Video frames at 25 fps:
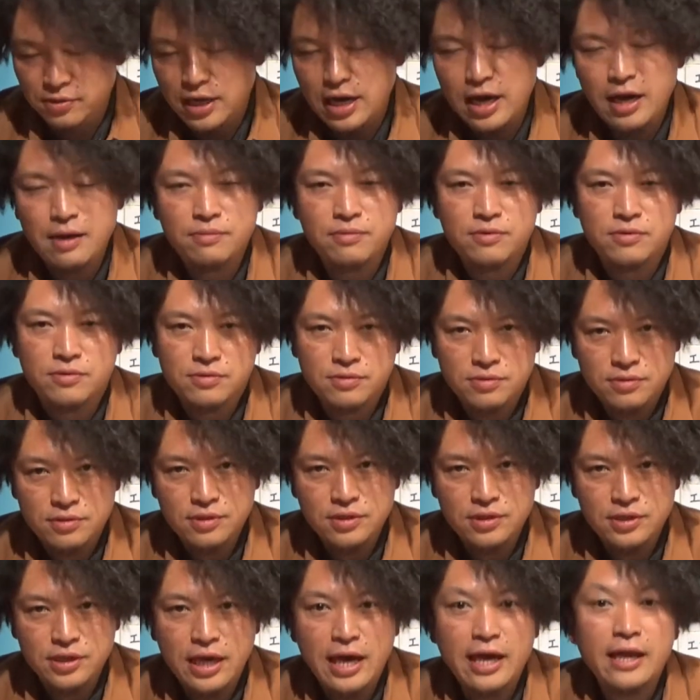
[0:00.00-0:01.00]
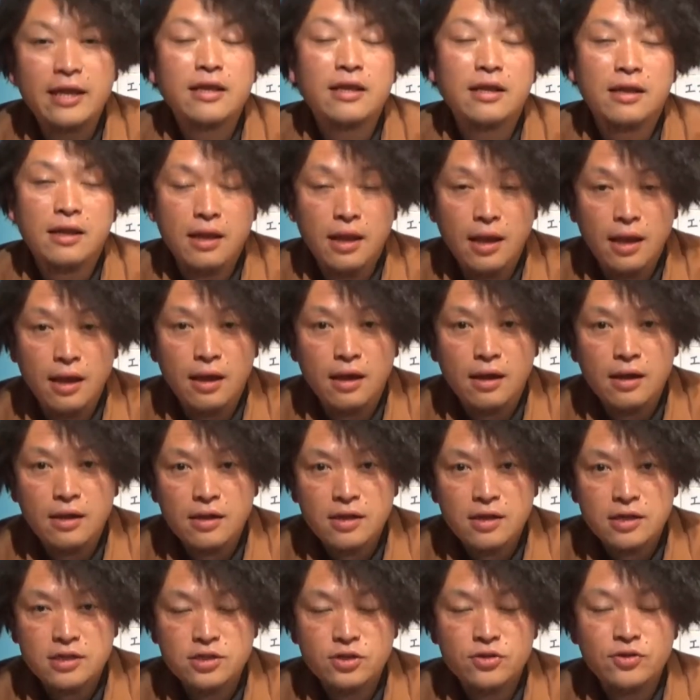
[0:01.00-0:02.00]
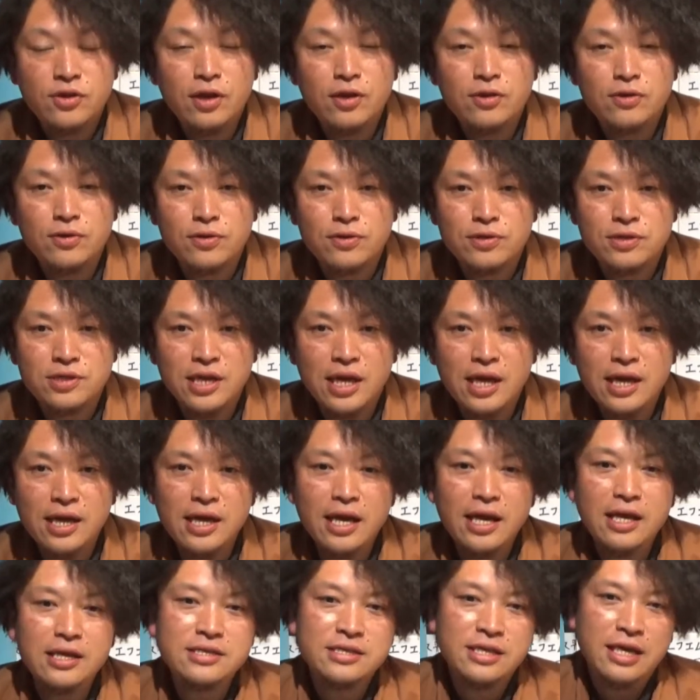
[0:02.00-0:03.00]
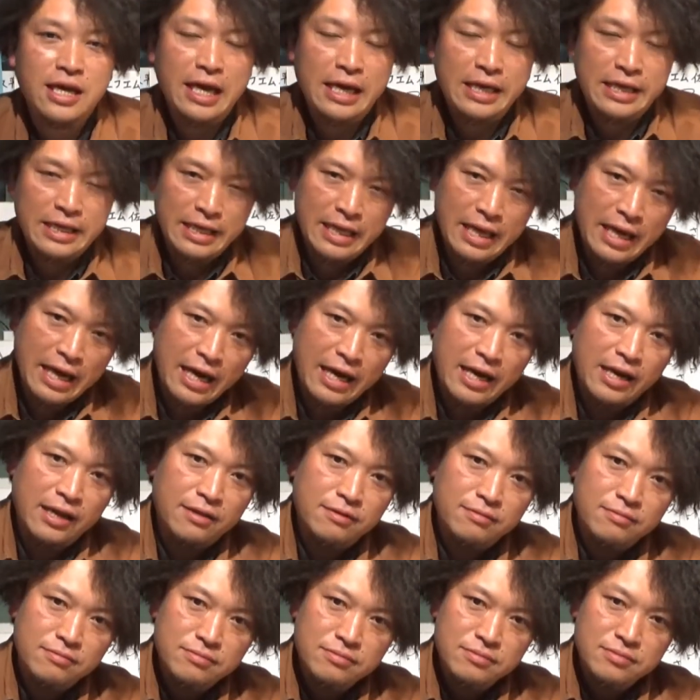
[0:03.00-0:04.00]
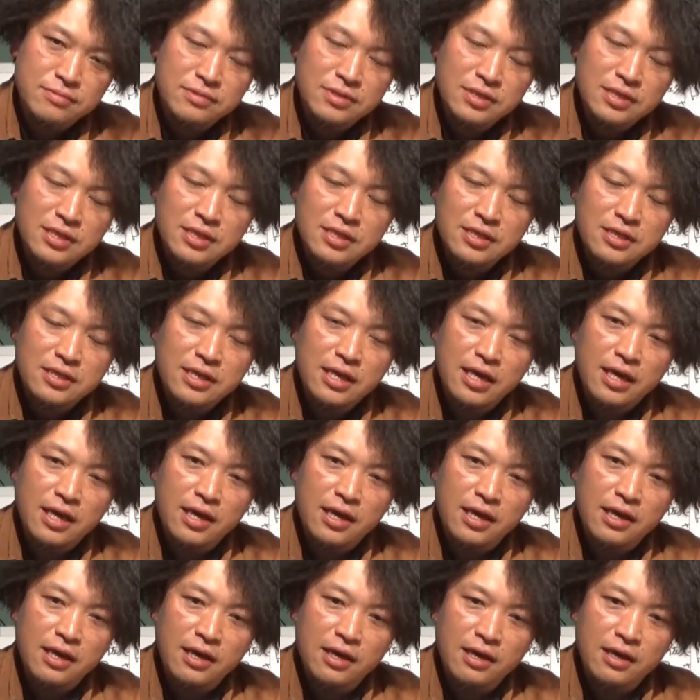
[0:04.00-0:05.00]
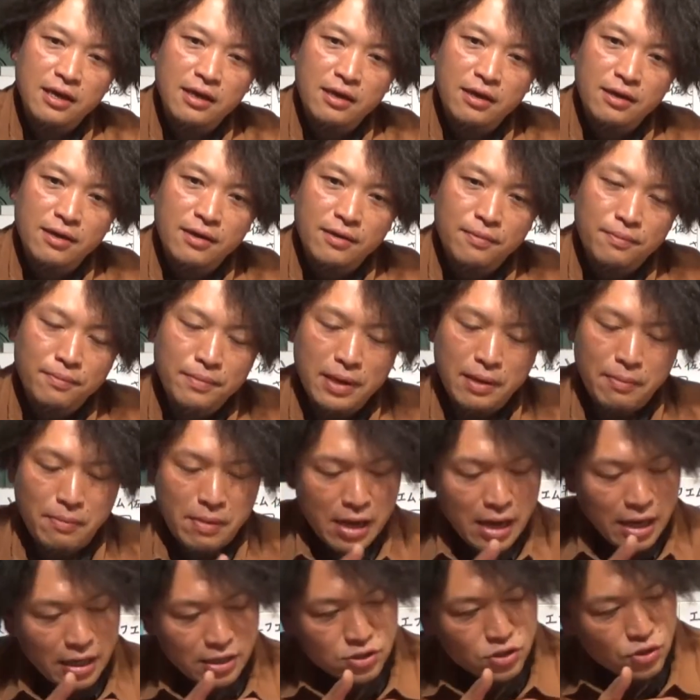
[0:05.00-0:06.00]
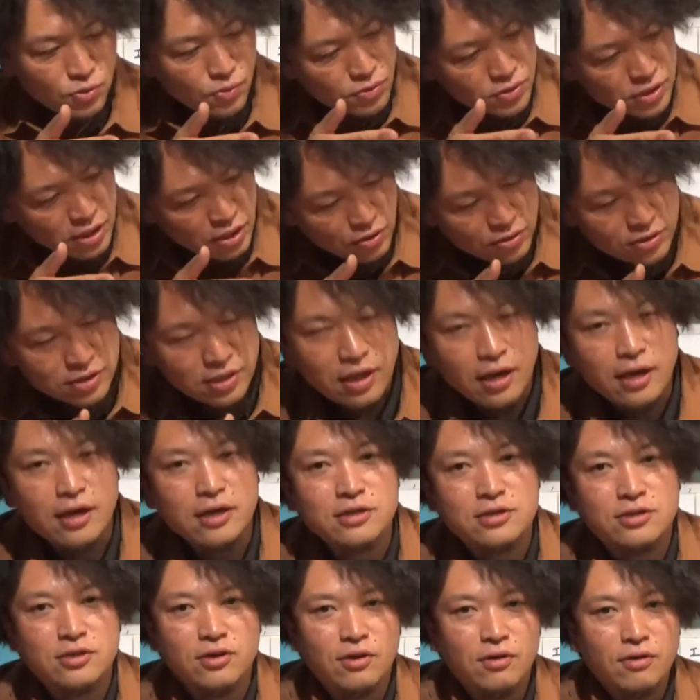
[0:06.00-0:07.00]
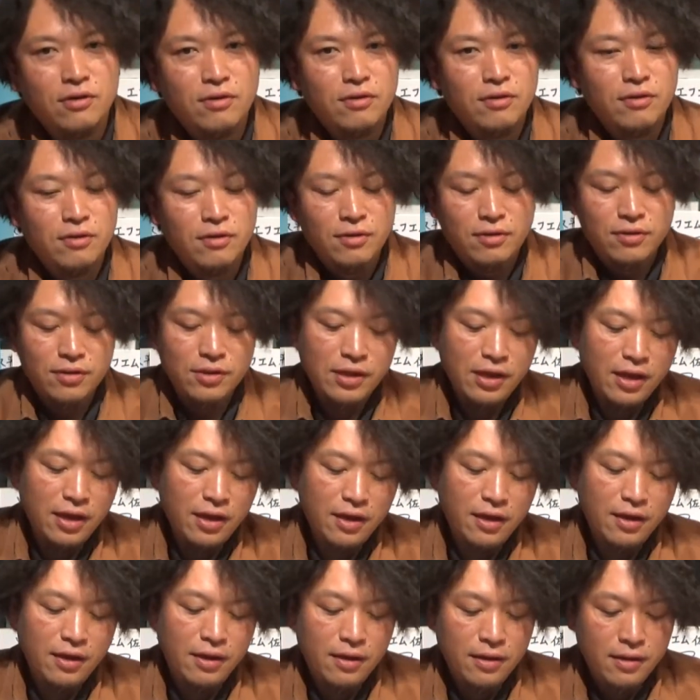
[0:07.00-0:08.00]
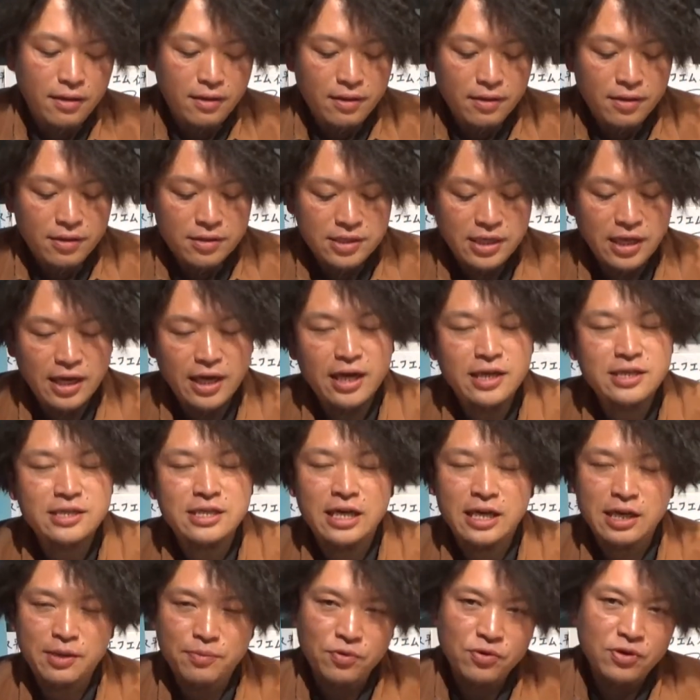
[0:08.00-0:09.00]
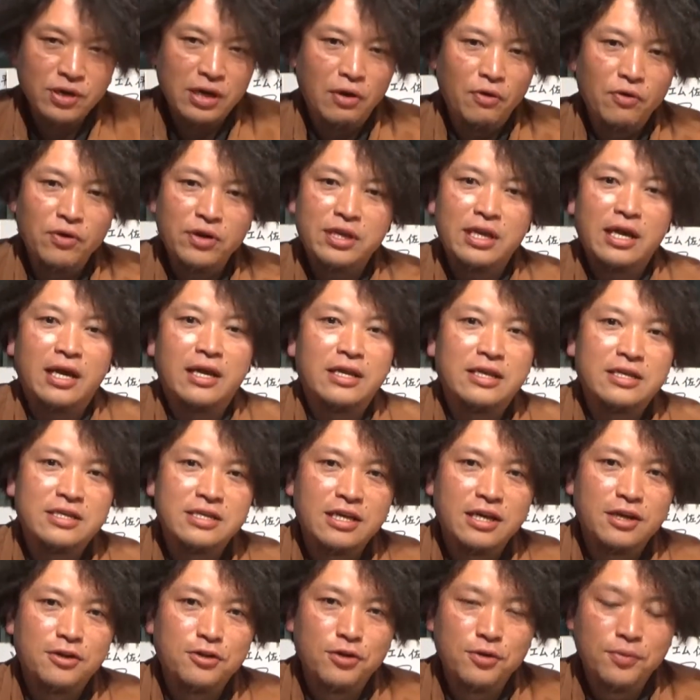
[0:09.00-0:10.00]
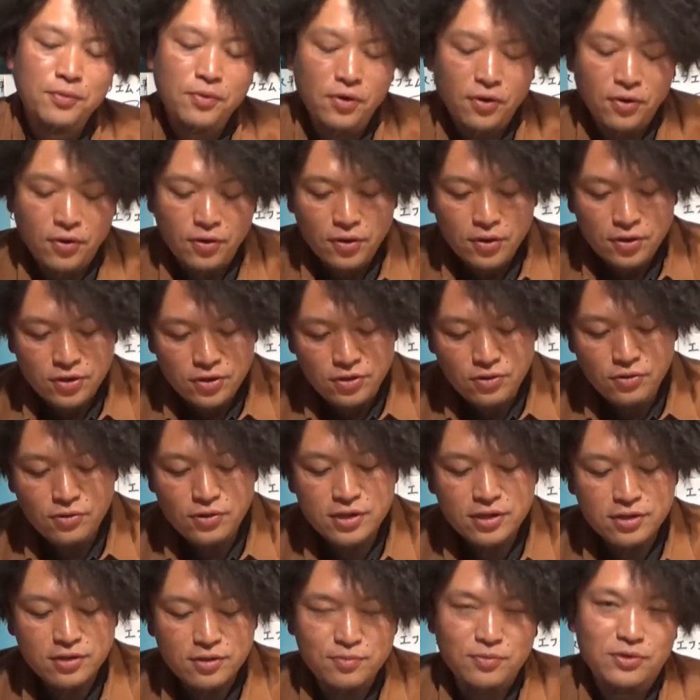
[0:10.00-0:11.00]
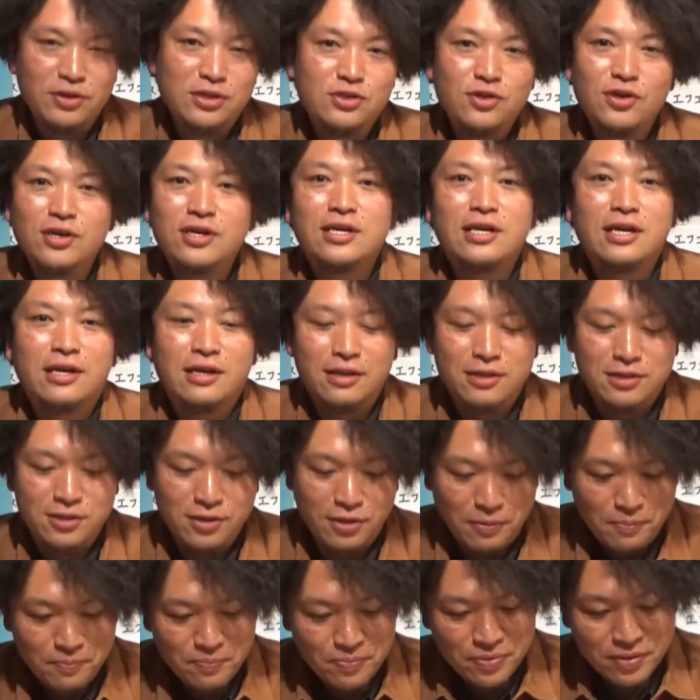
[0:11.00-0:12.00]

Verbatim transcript: ライブやってその後三軒茶屋に流れでまあまあ半蔵門線乗せたわけですよで三軒茶屋で僕ら降りたんですけれどもゆうきくんも一緒だったんですよ